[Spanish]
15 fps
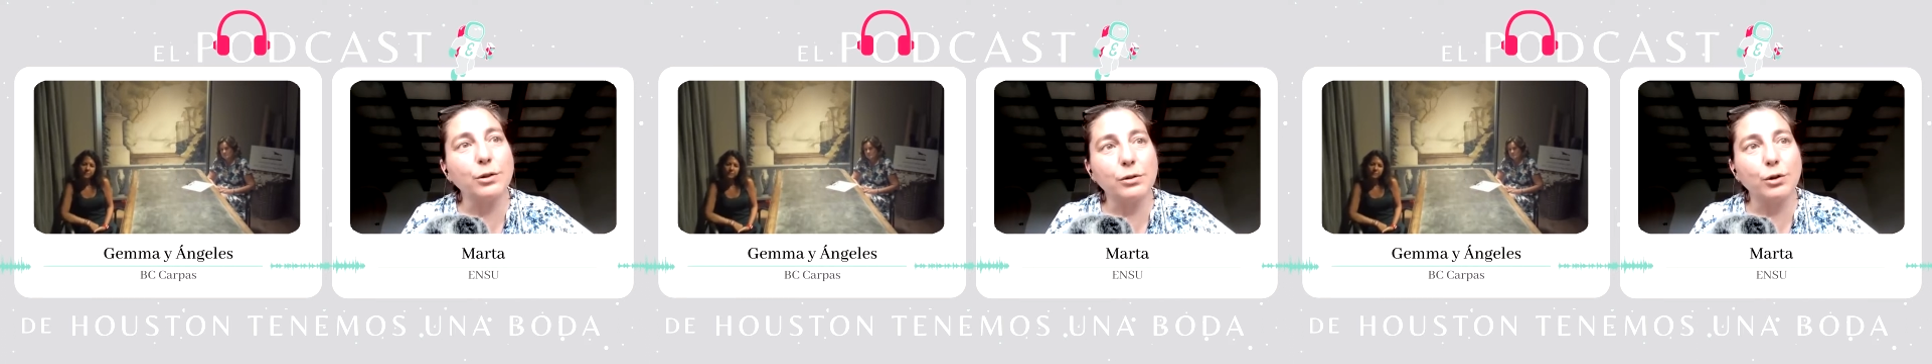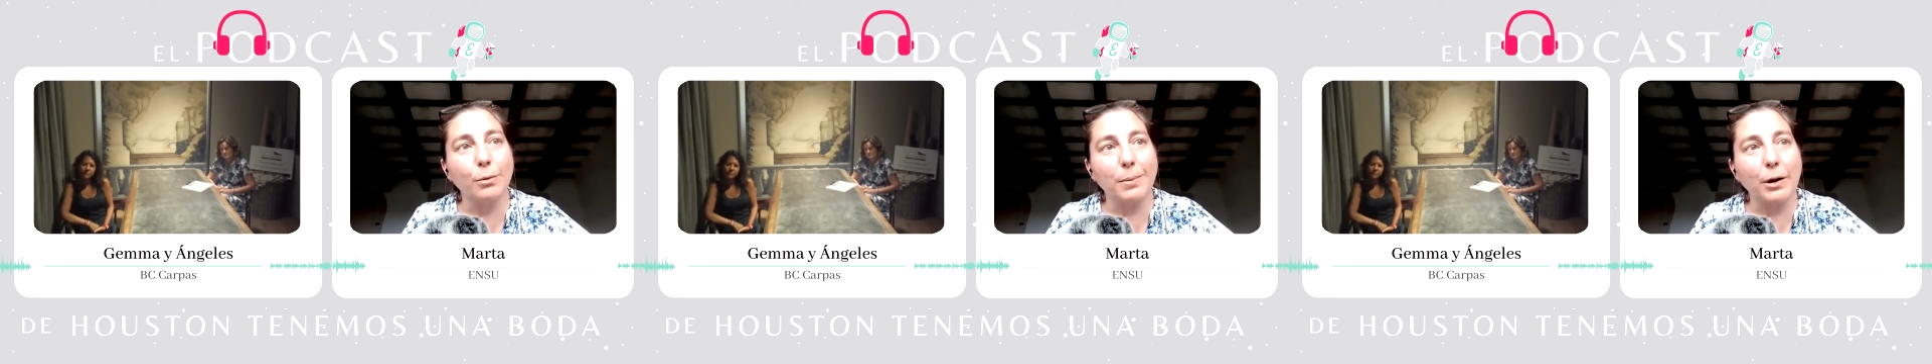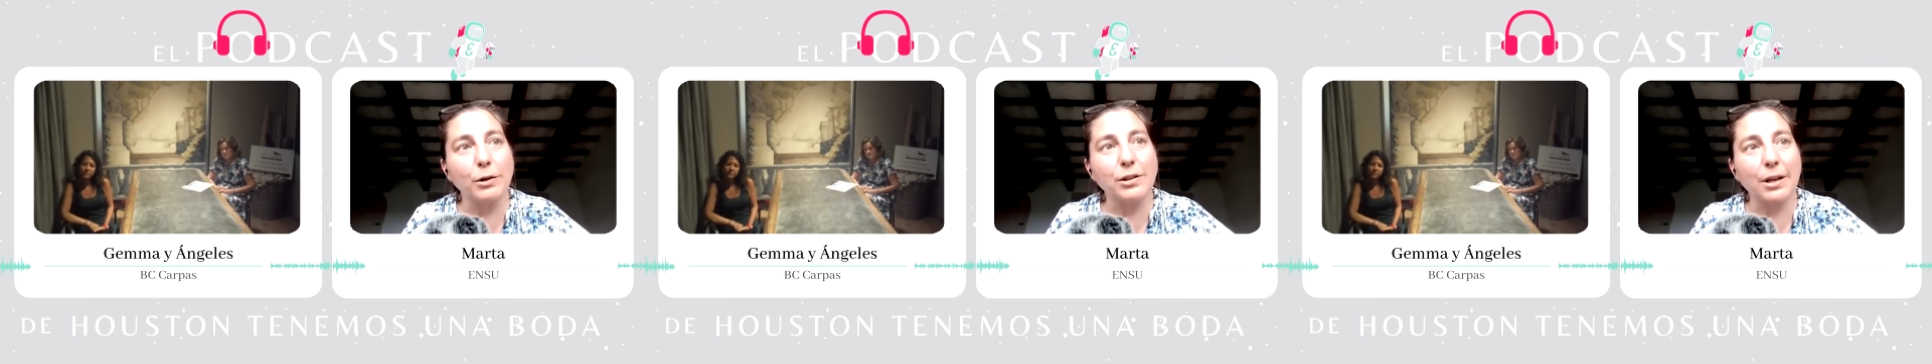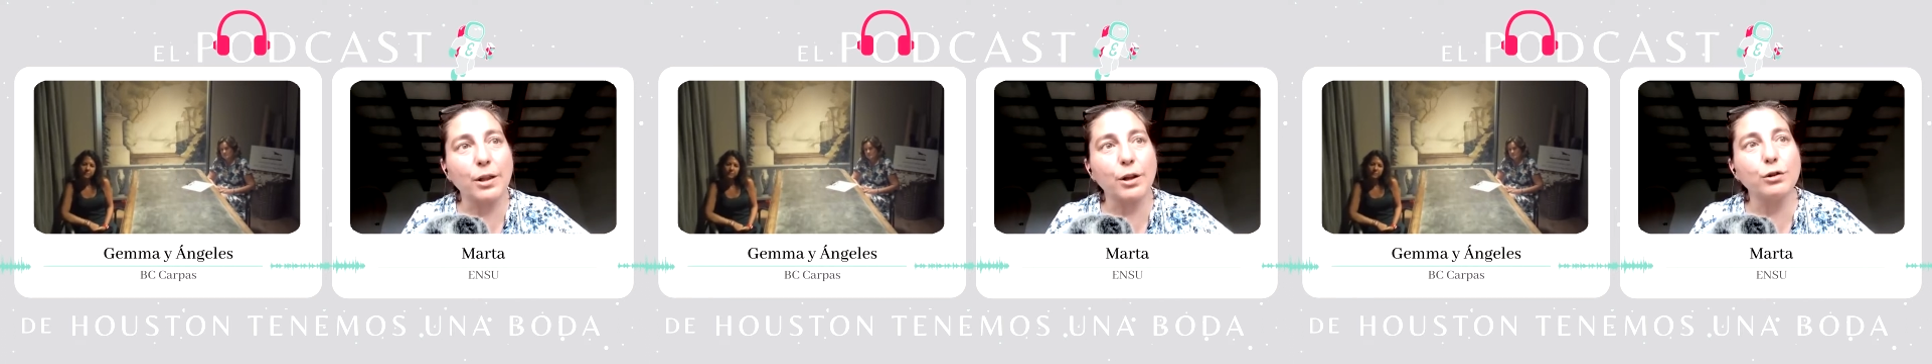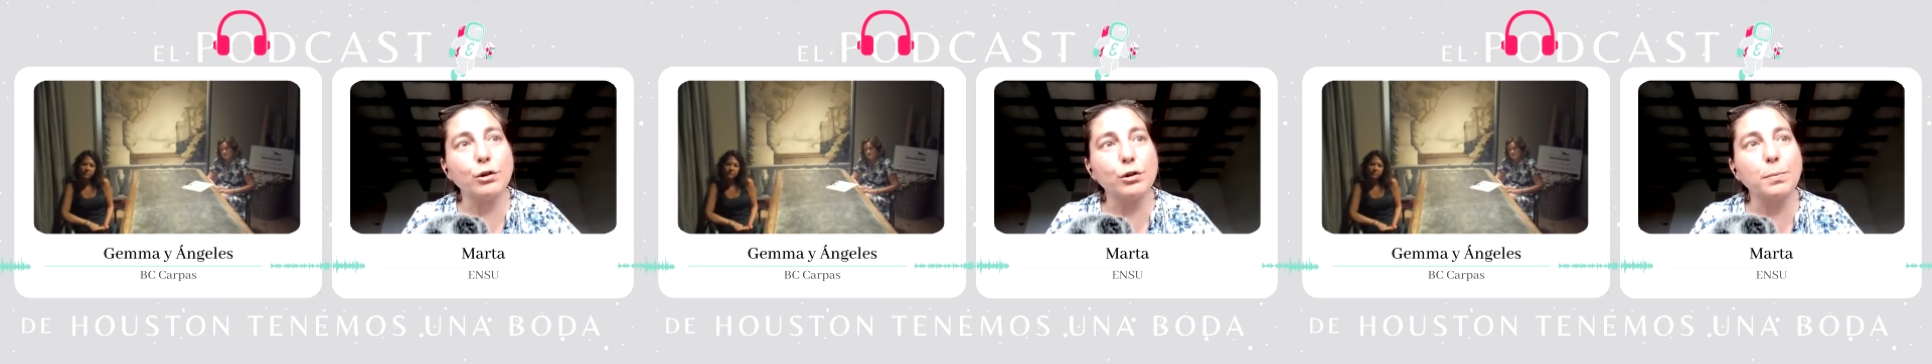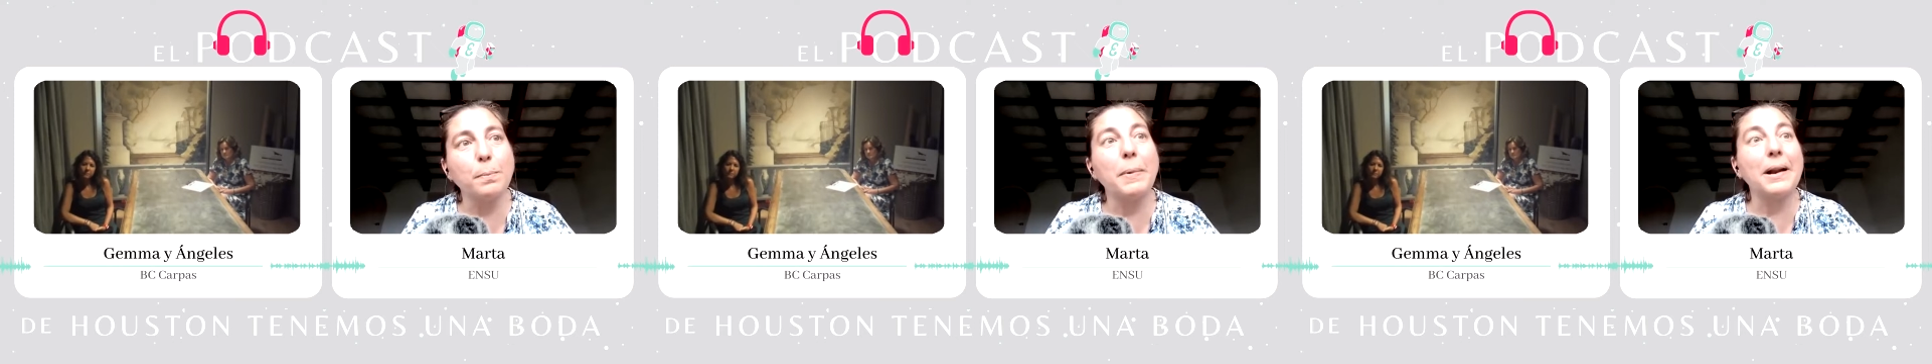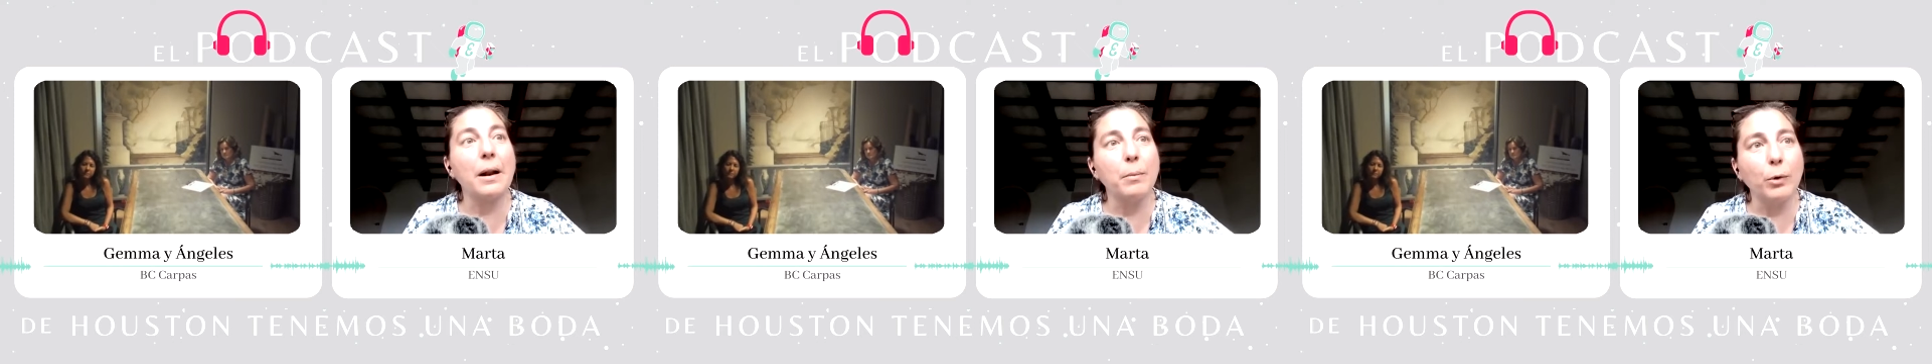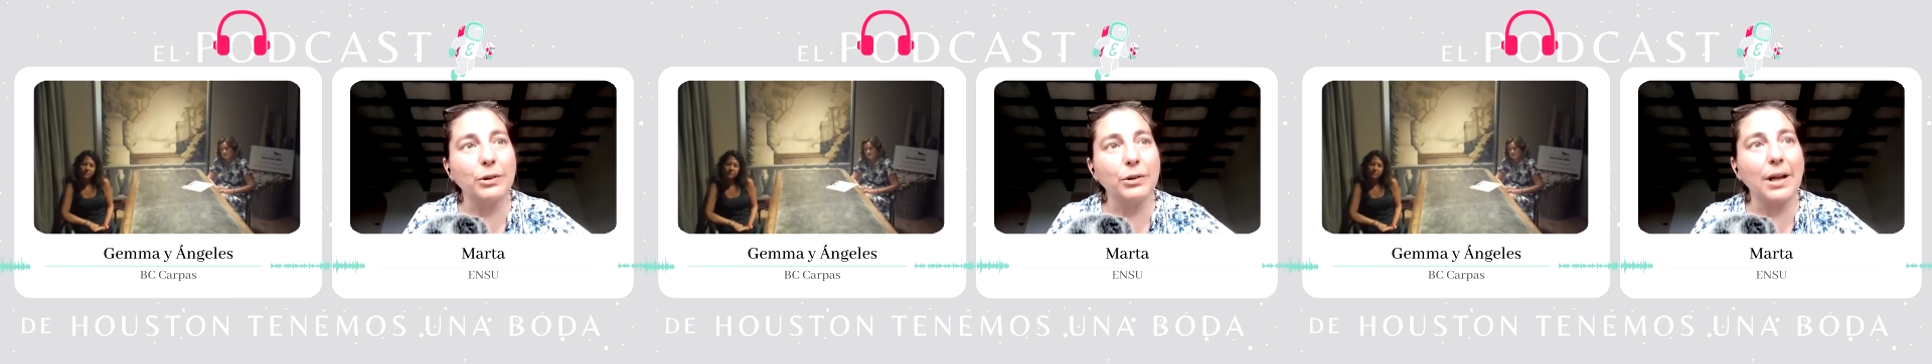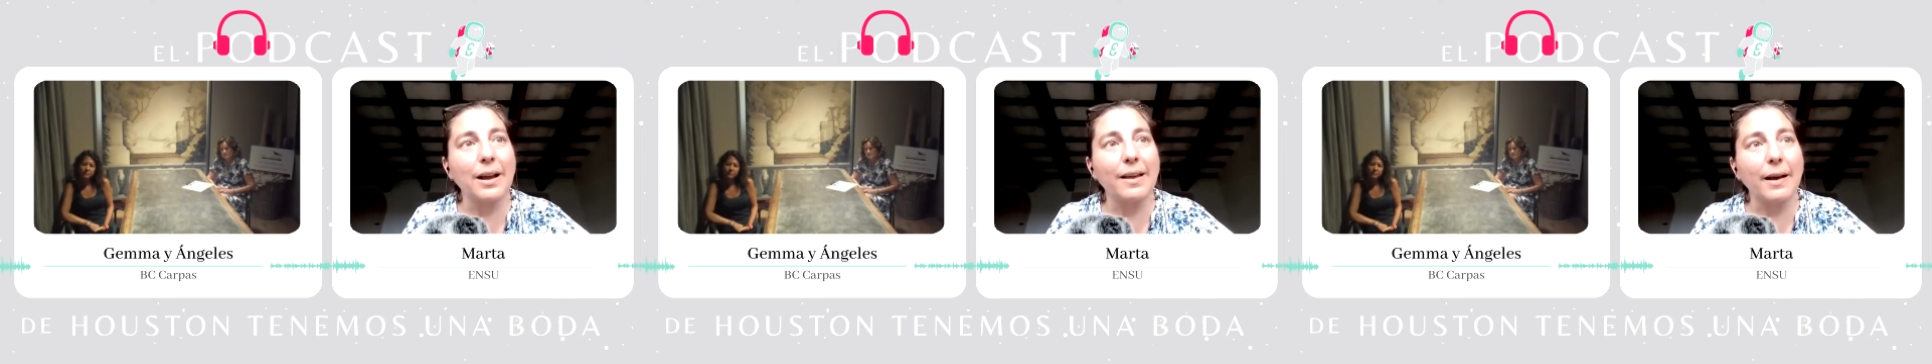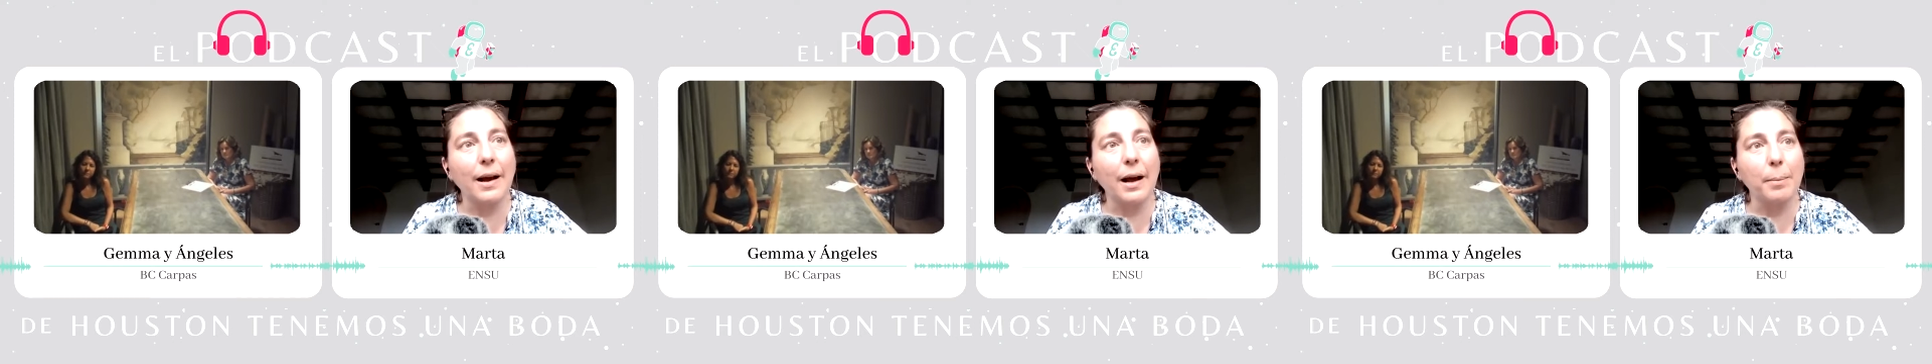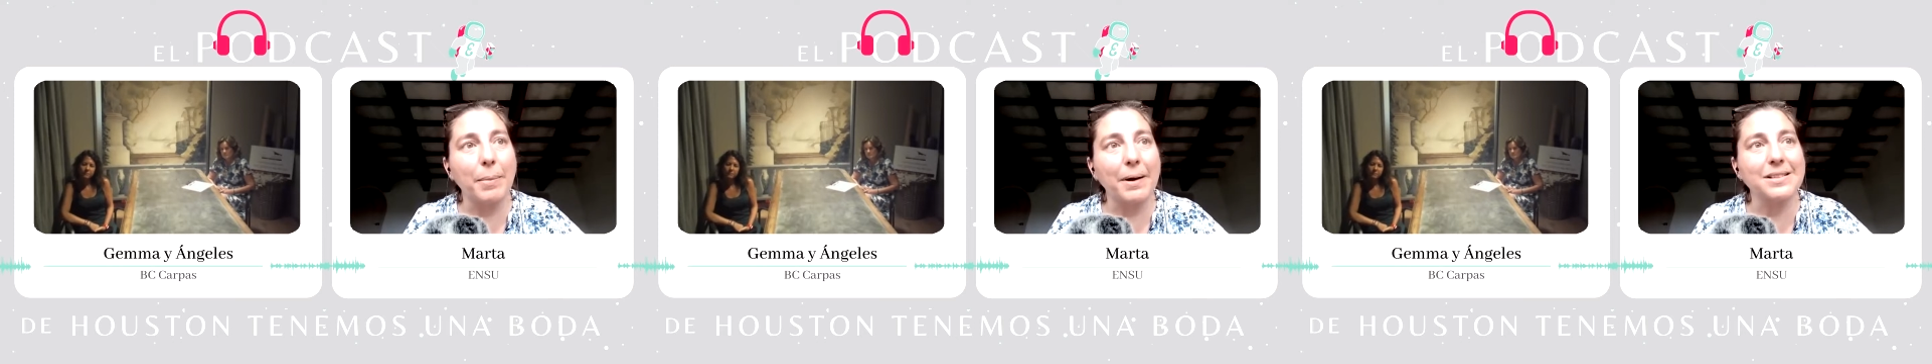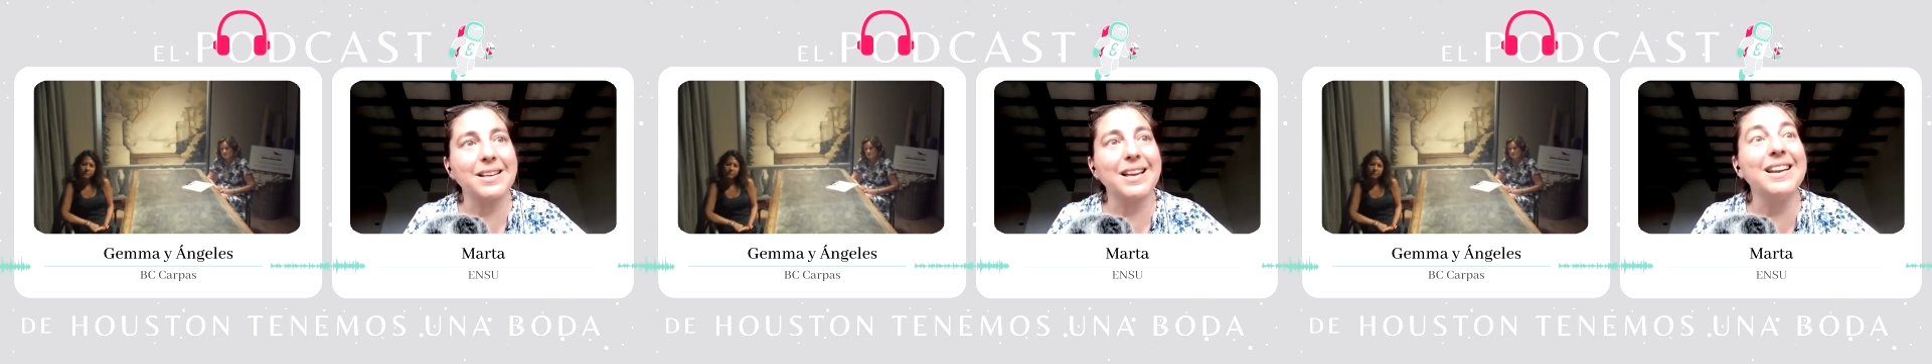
sobre los accesos para el montaje de carpas?